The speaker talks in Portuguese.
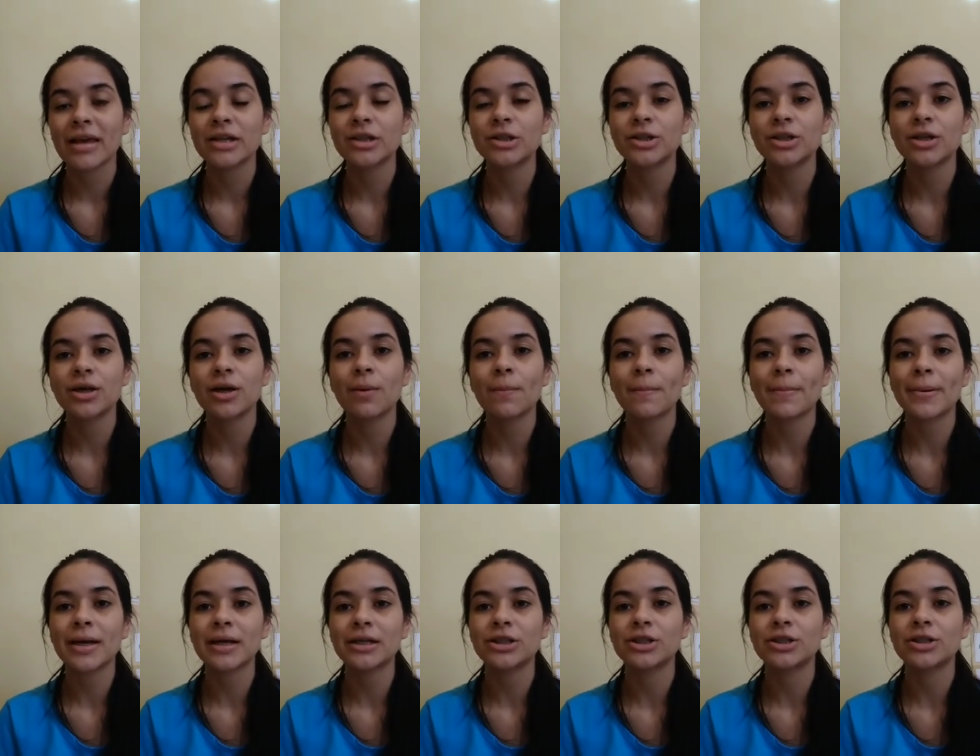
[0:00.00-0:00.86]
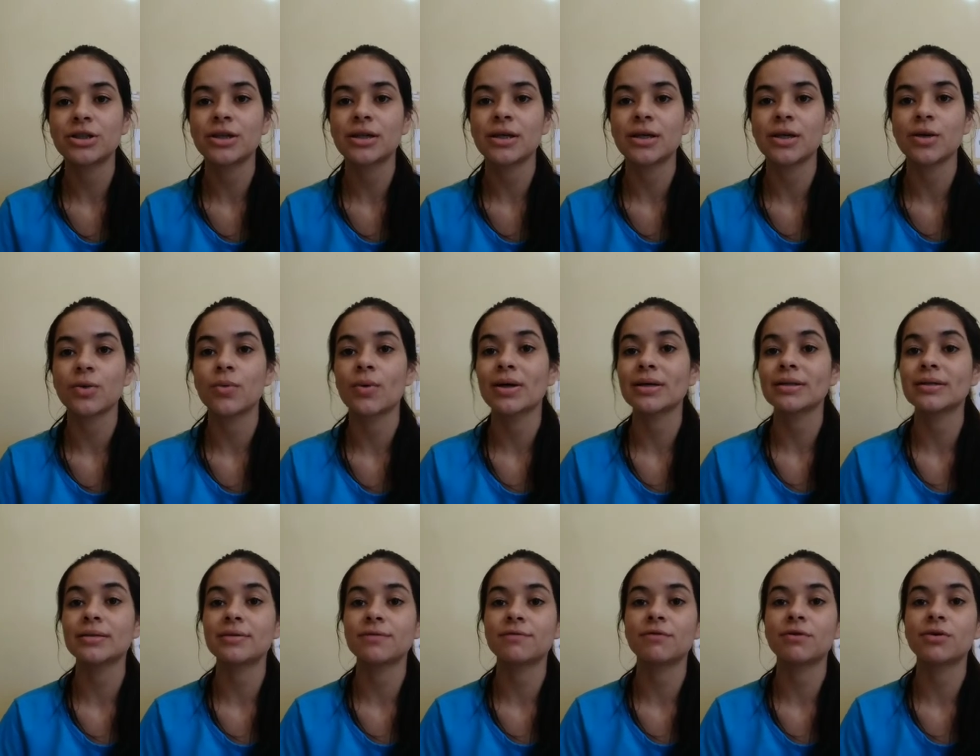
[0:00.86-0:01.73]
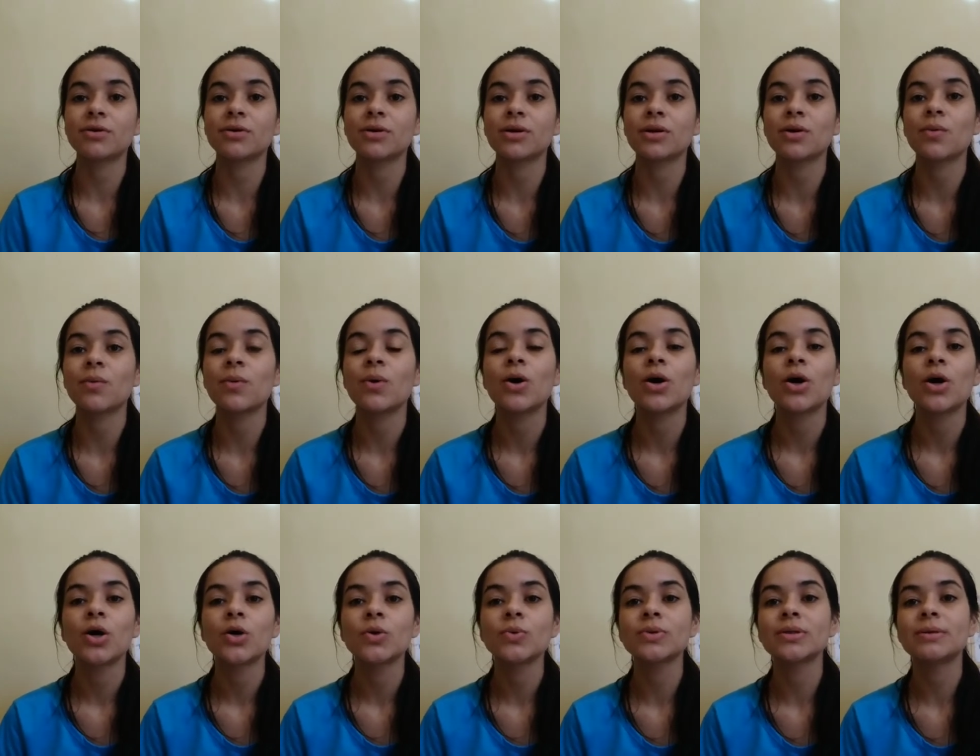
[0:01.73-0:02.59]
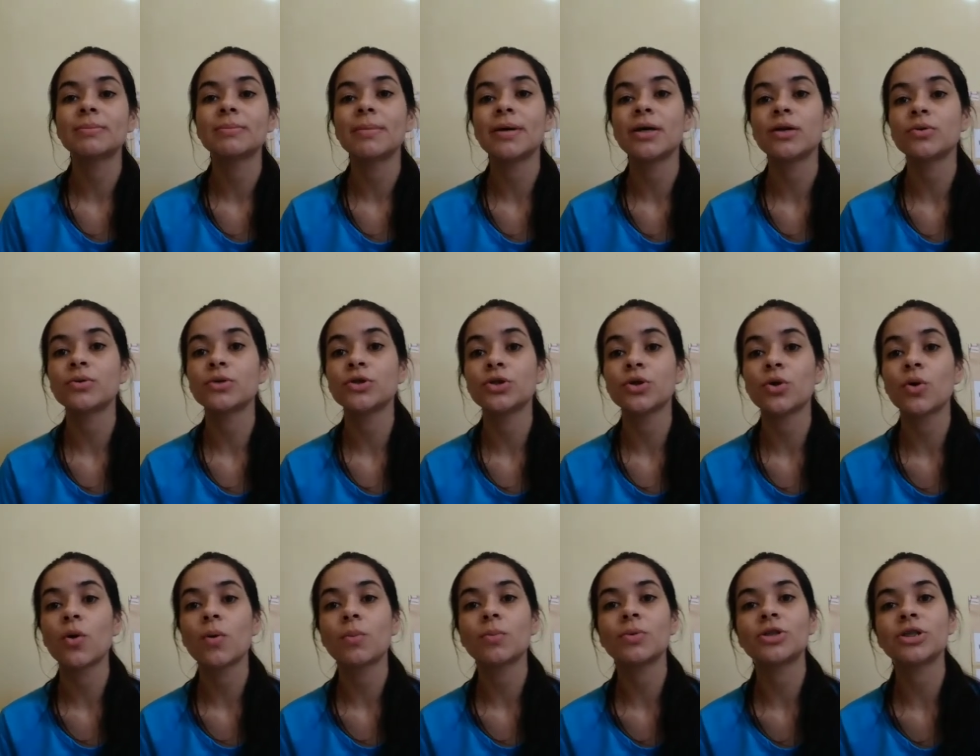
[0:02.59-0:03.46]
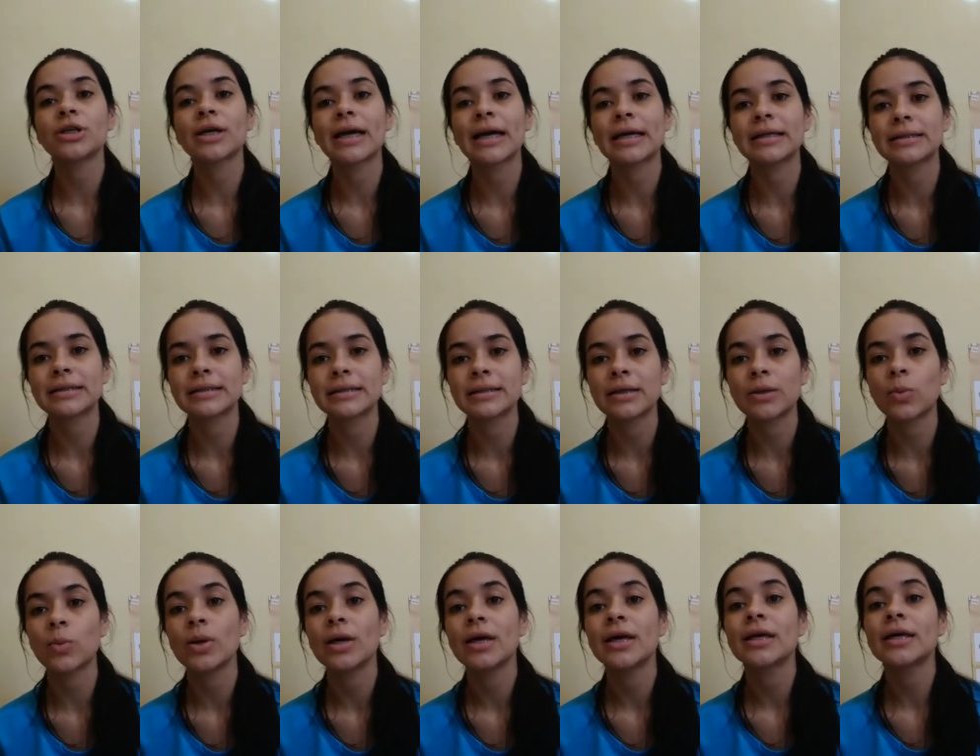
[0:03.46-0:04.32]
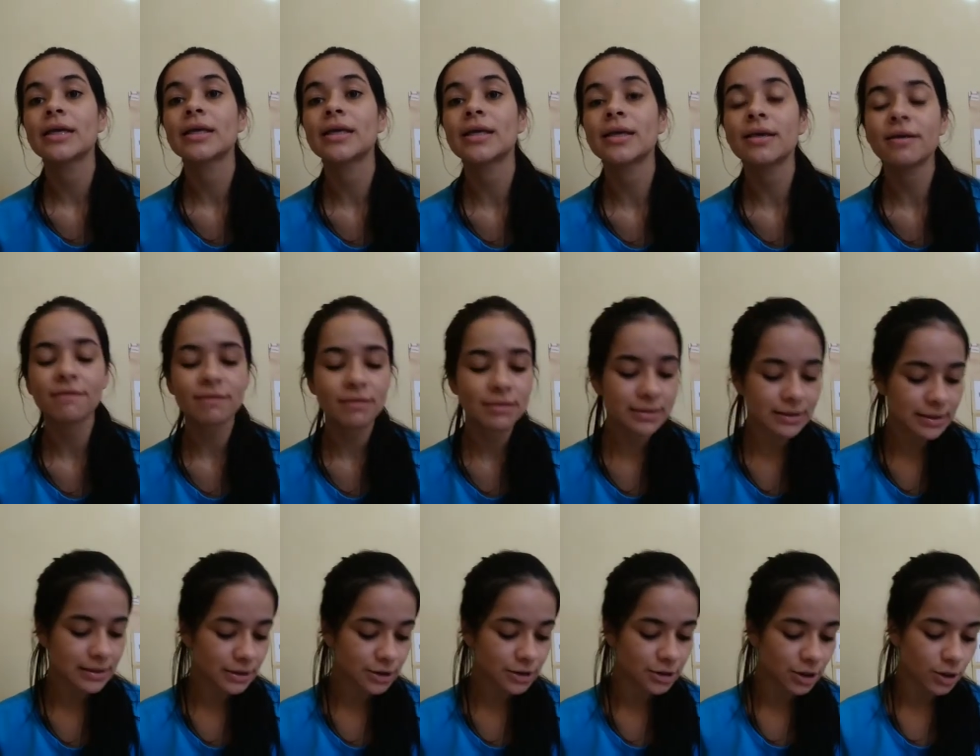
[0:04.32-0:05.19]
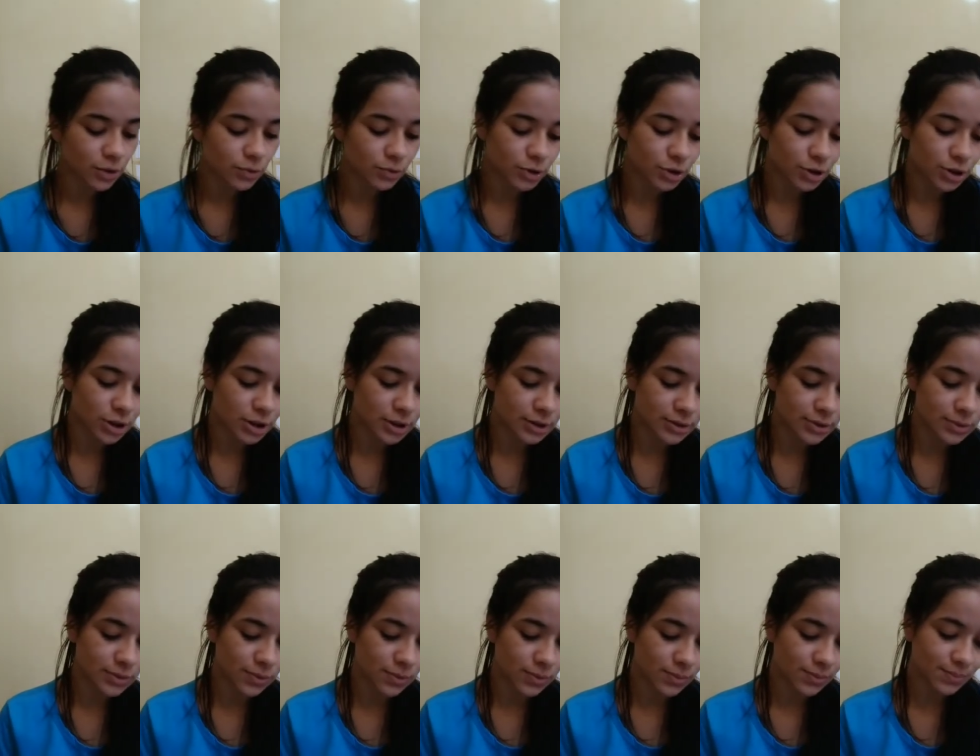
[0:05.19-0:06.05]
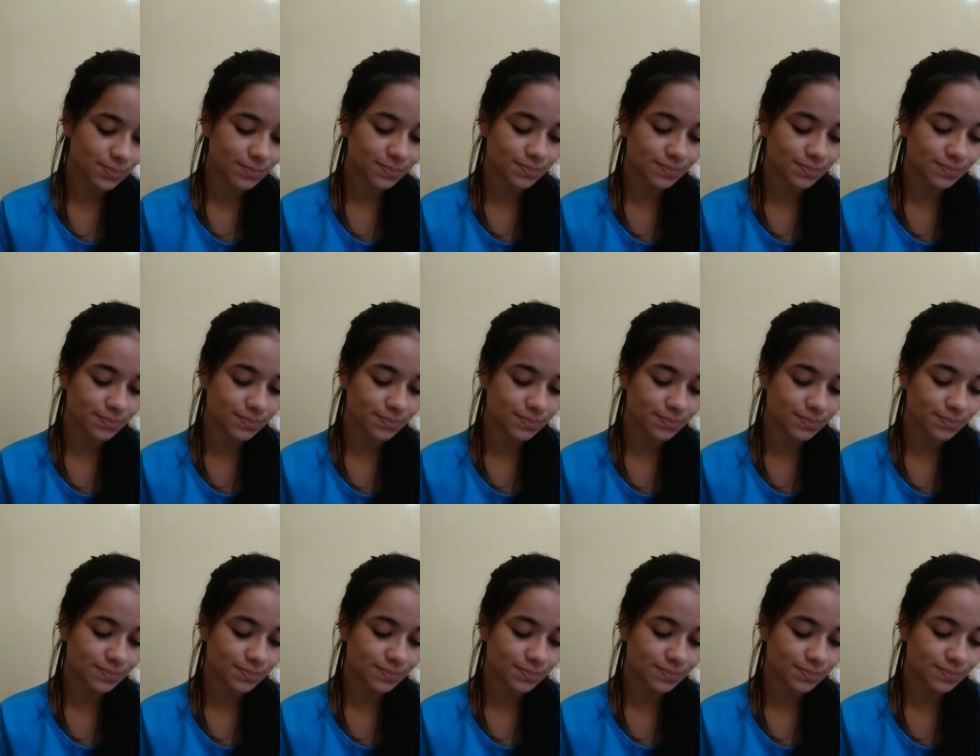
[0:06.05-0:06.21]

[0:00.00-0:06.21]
Digam para ti aí quais foram os meios de comunicação que você já utilizou.